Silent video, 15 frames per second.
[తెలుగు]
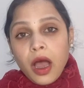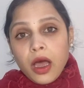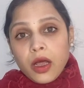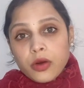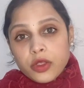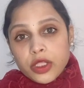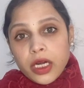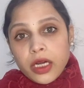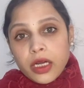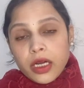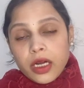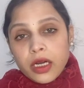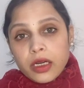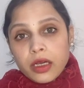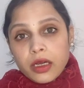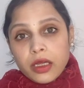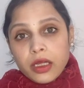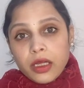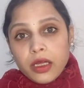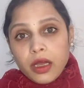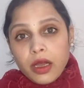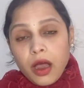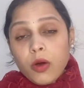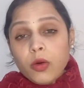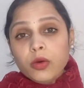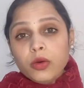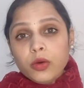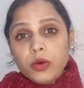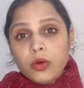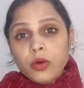ఆ ఋషి అడిగాడట
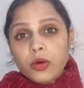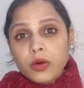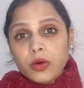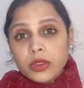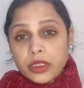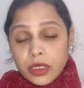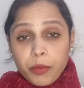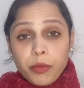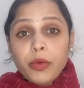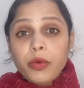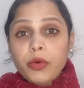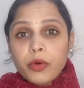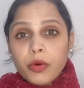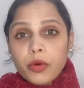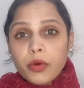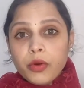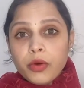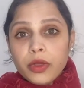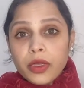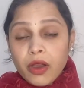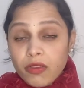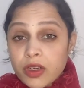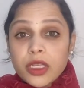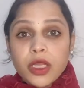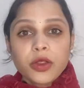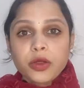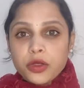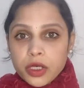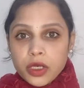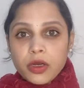అవును చెప్పు ఎవరు
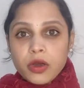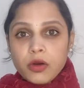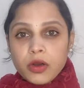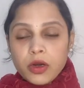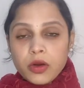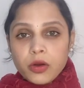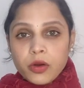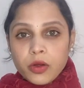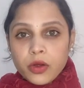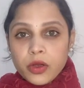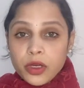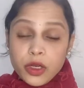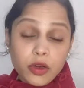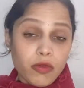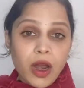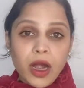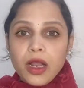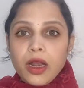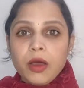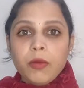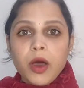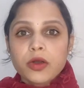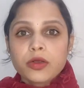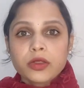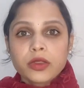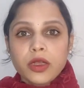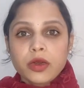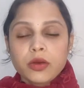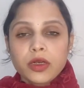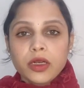సంతోషంగా ఉన్నారో నిన్ను వాళ్ళలా
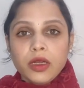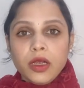మారుస్తాను